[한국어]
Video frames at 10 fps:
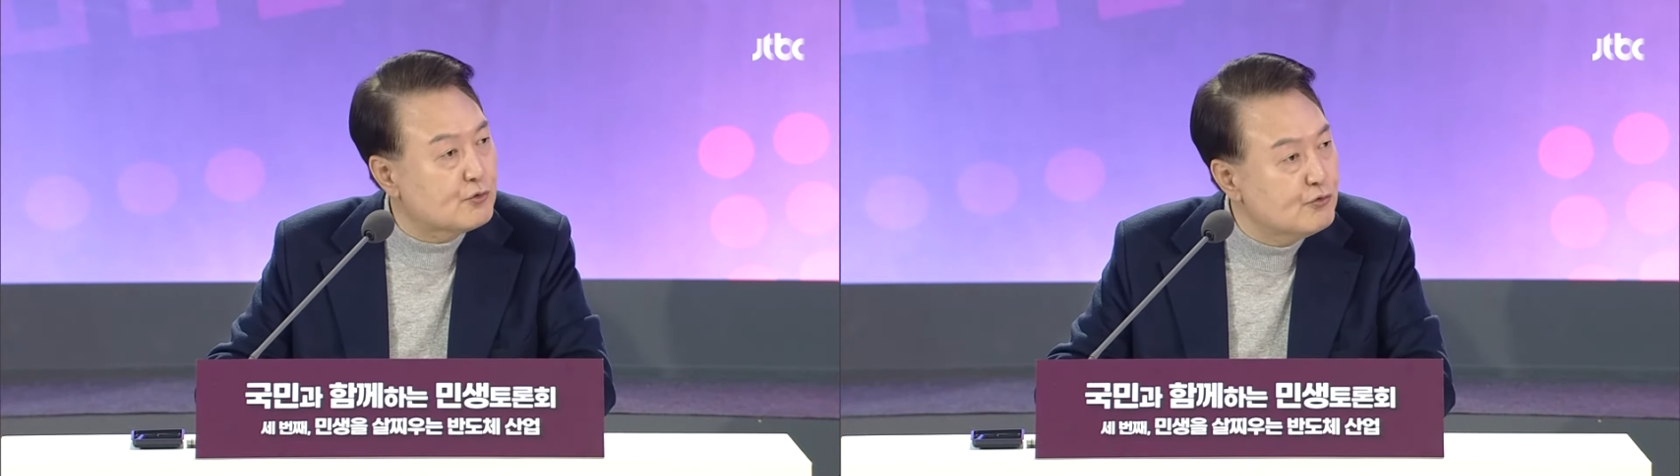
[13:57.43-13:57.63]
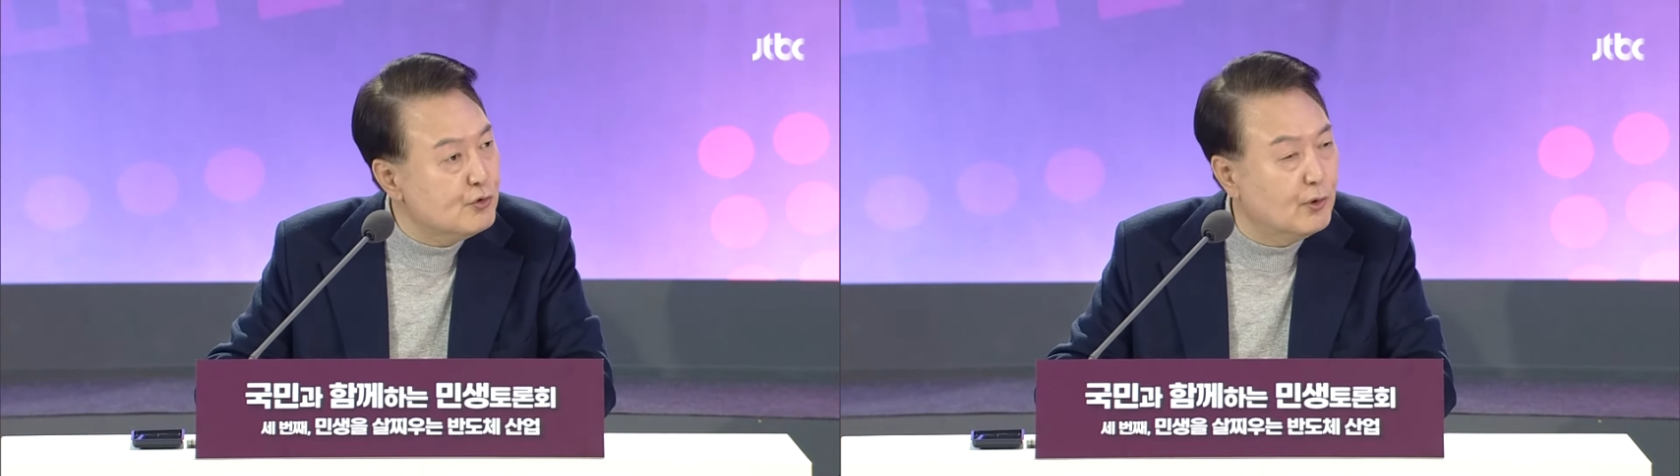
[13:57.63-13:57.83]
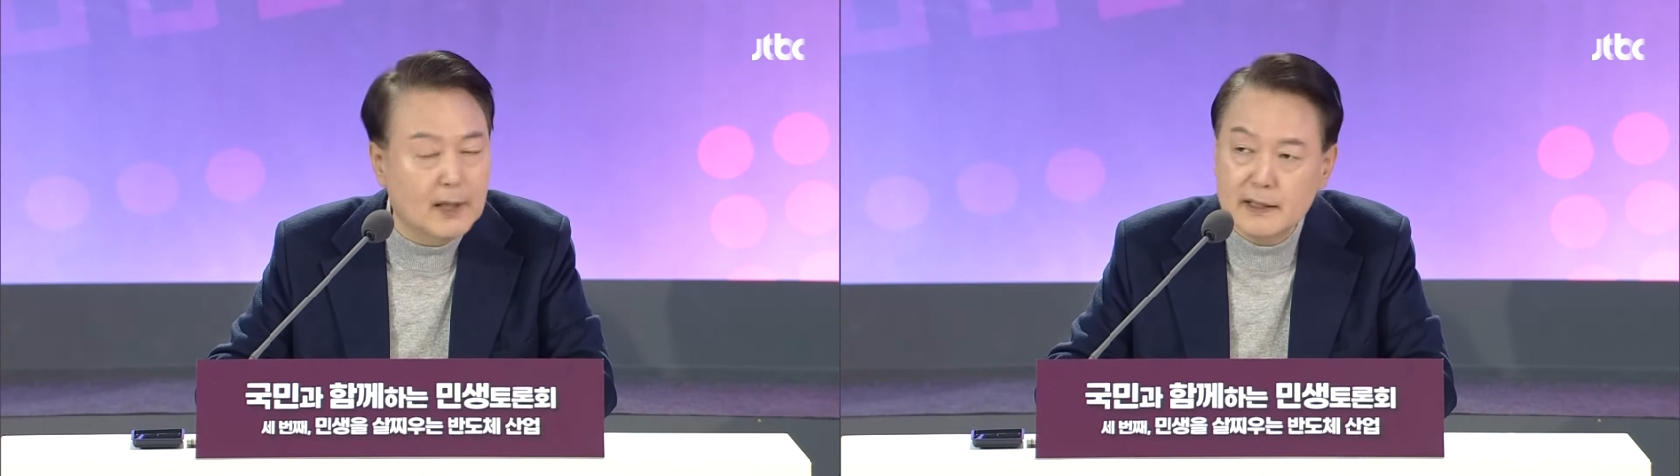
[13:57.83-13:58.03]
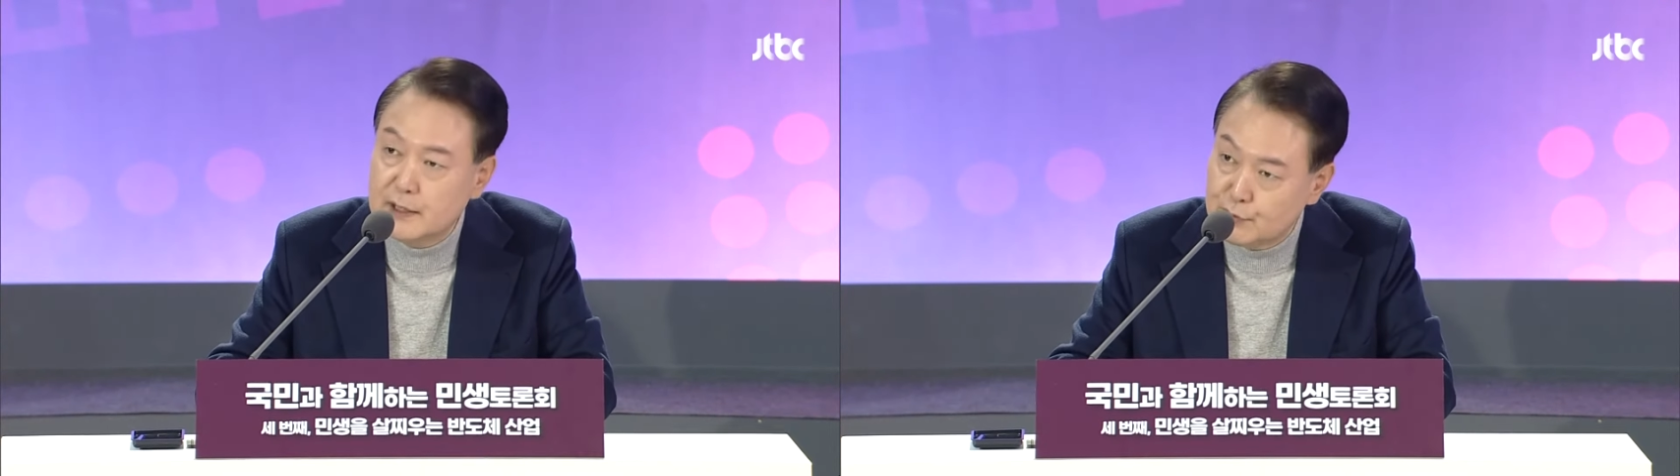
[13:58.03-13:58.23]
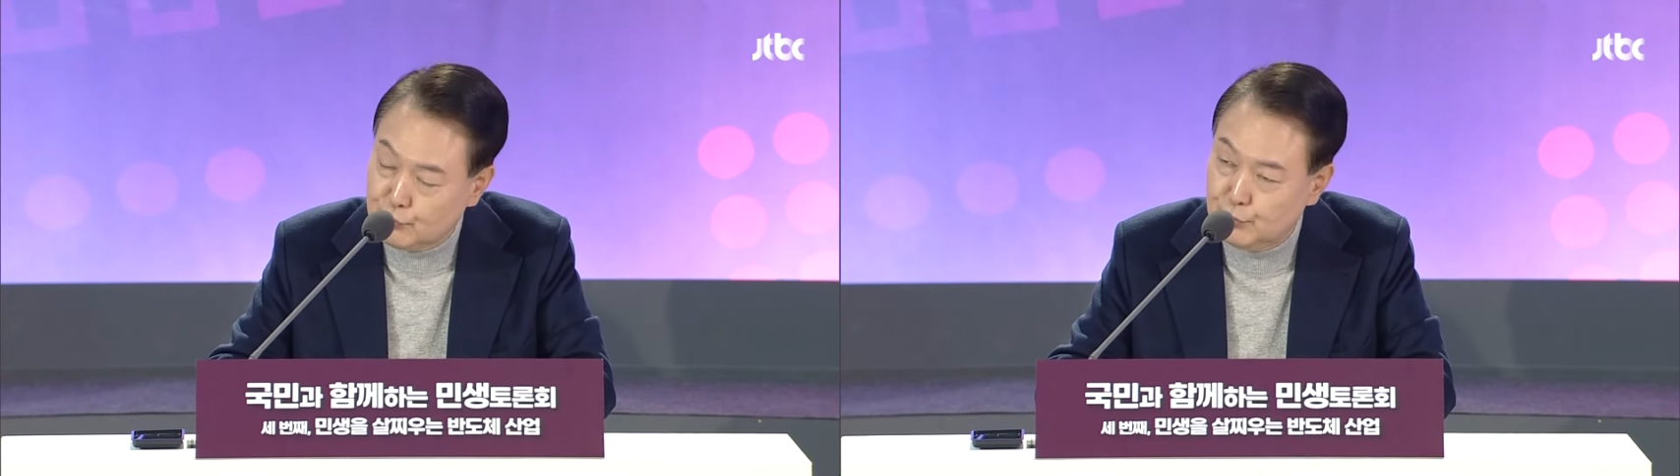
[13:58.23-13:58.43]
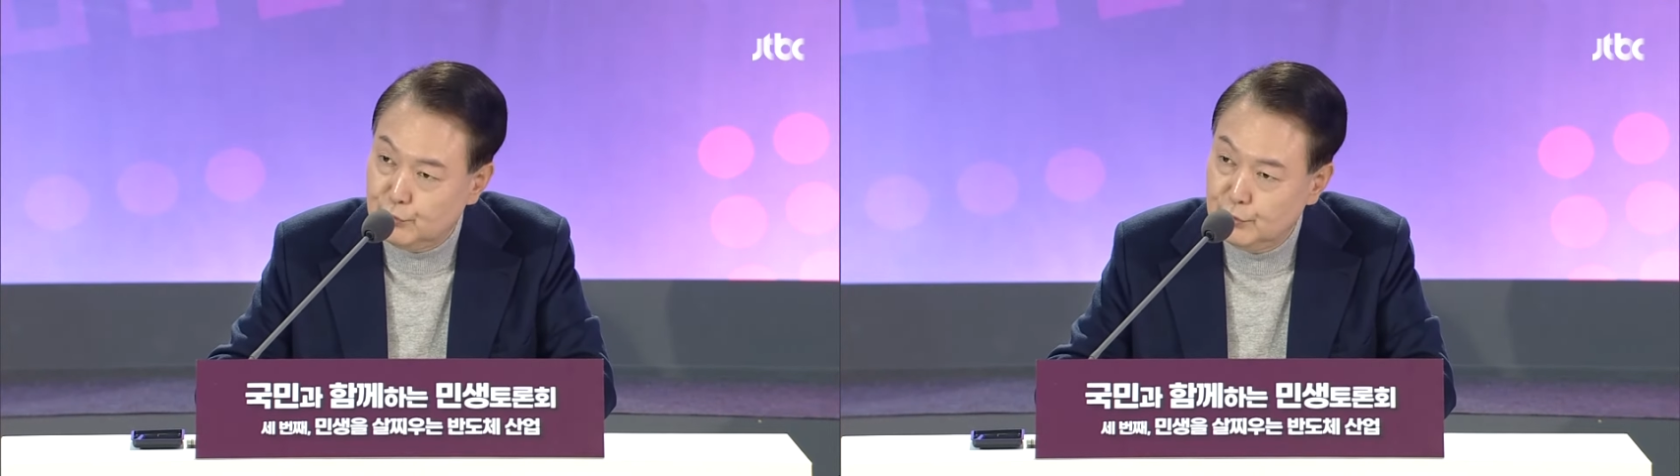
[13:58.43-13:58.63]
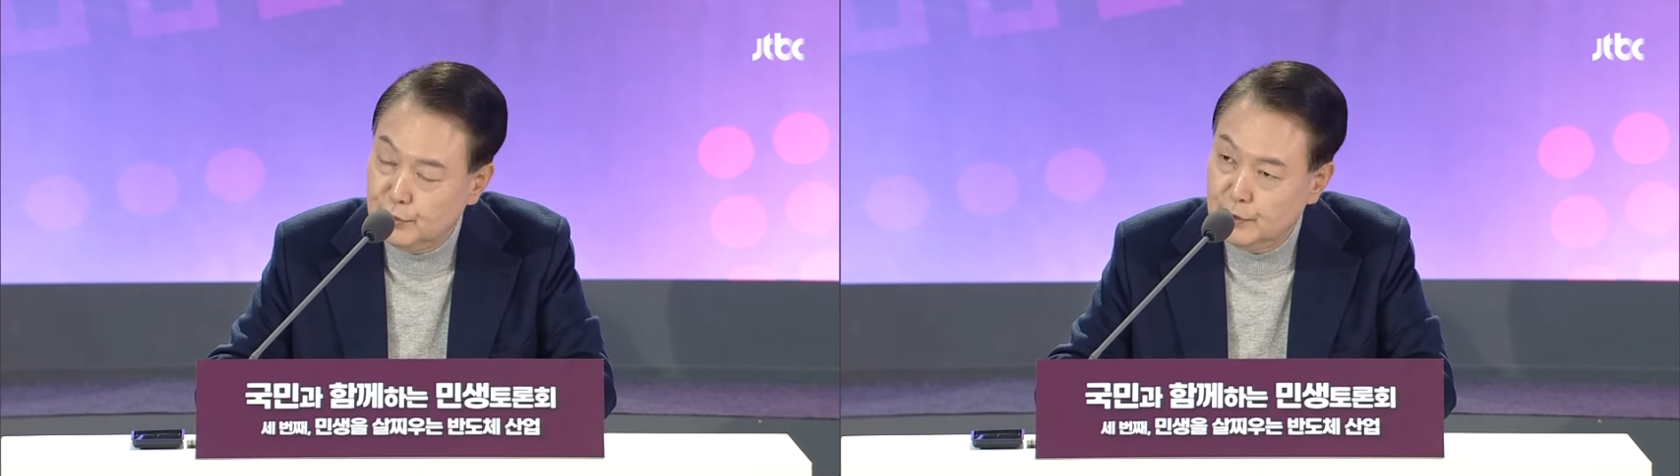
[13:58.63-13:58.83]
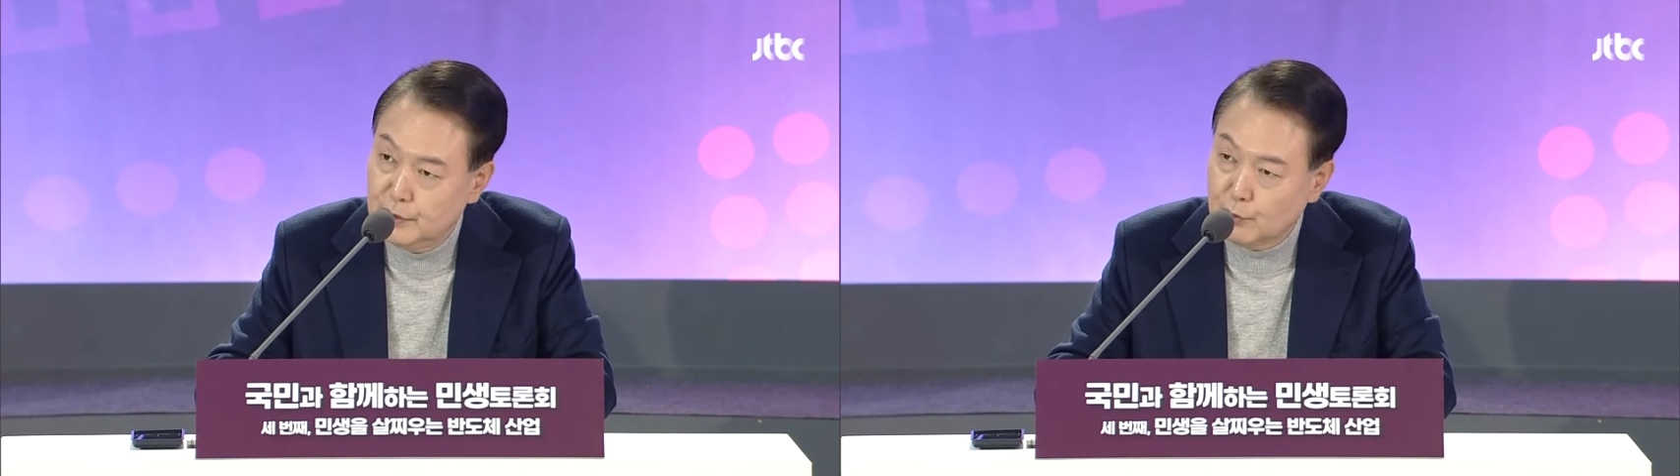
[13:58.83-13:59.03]
중요한 기술을
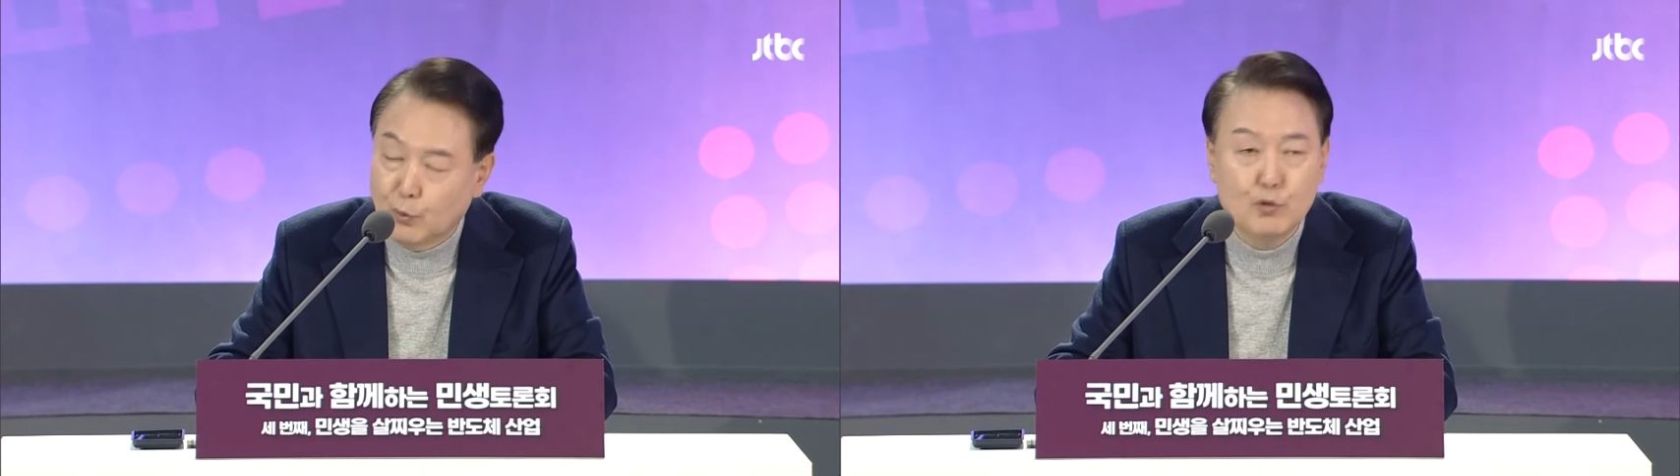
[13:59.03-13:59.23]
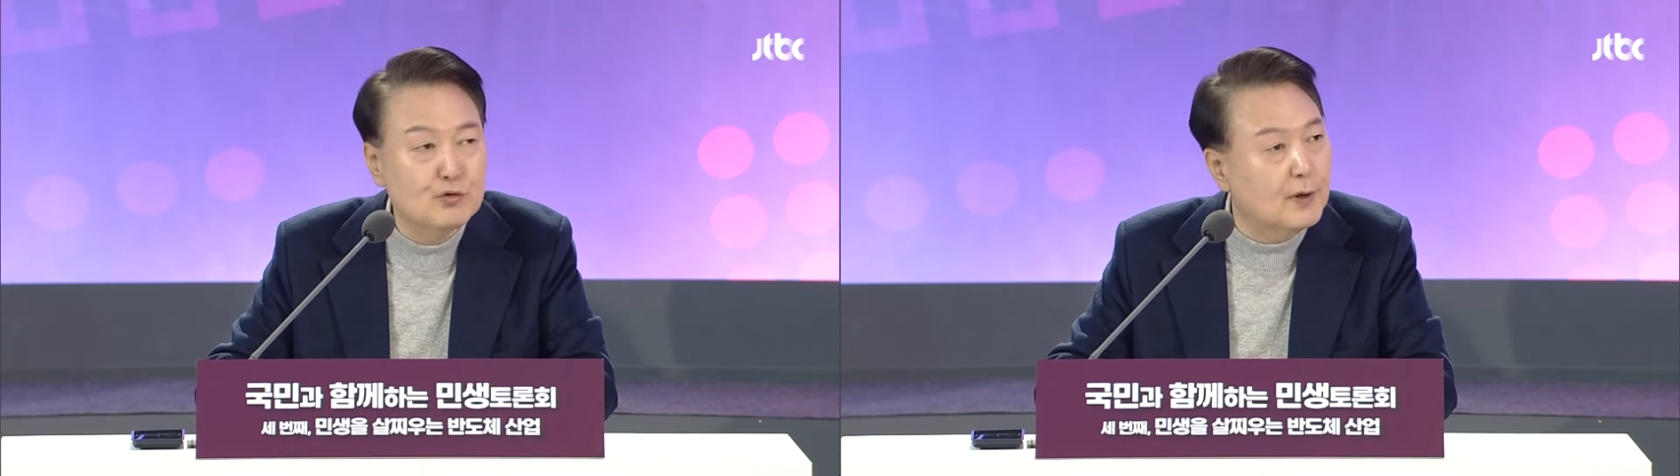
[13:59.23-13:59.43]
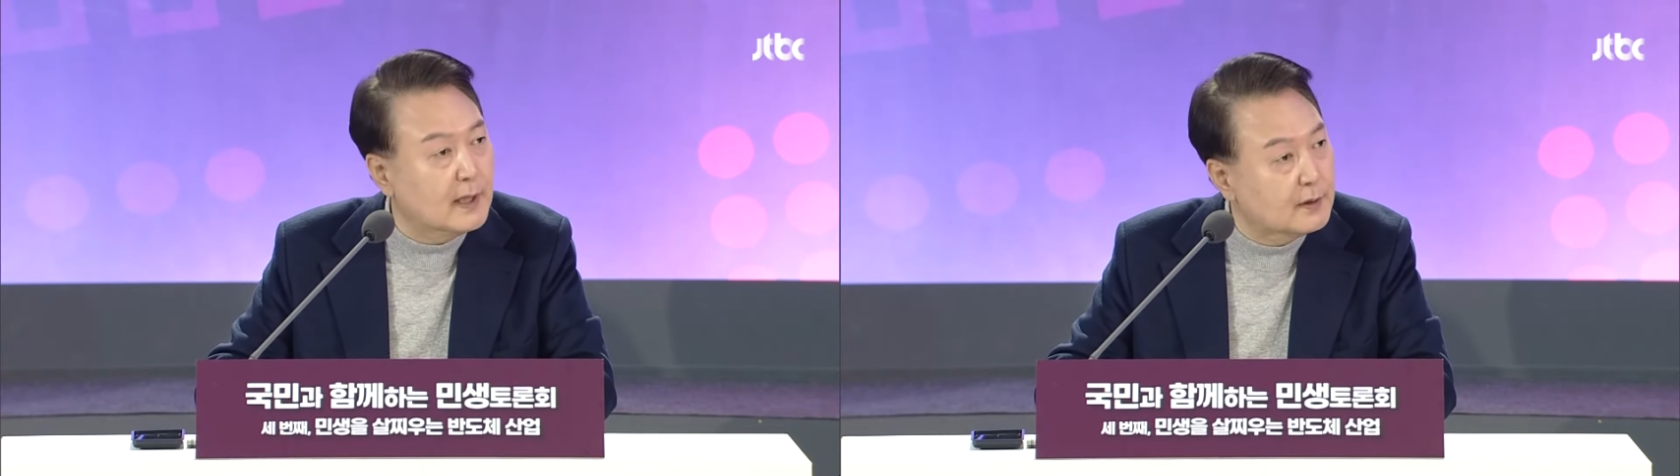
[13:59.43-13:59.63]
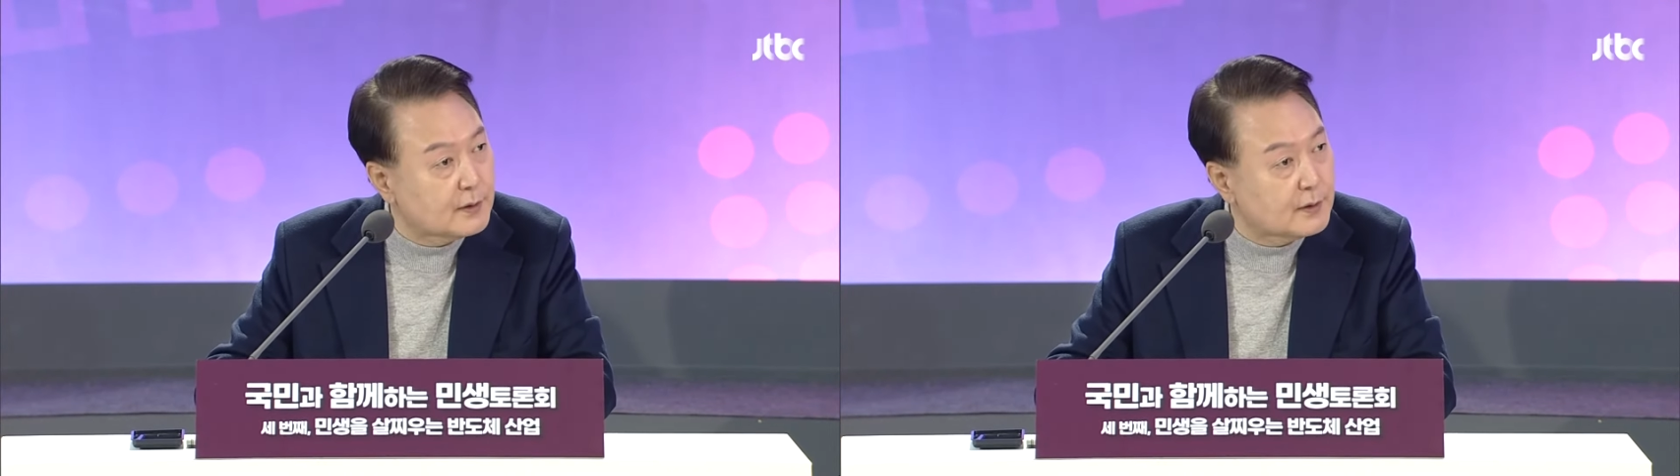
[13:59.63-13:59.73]
공유하는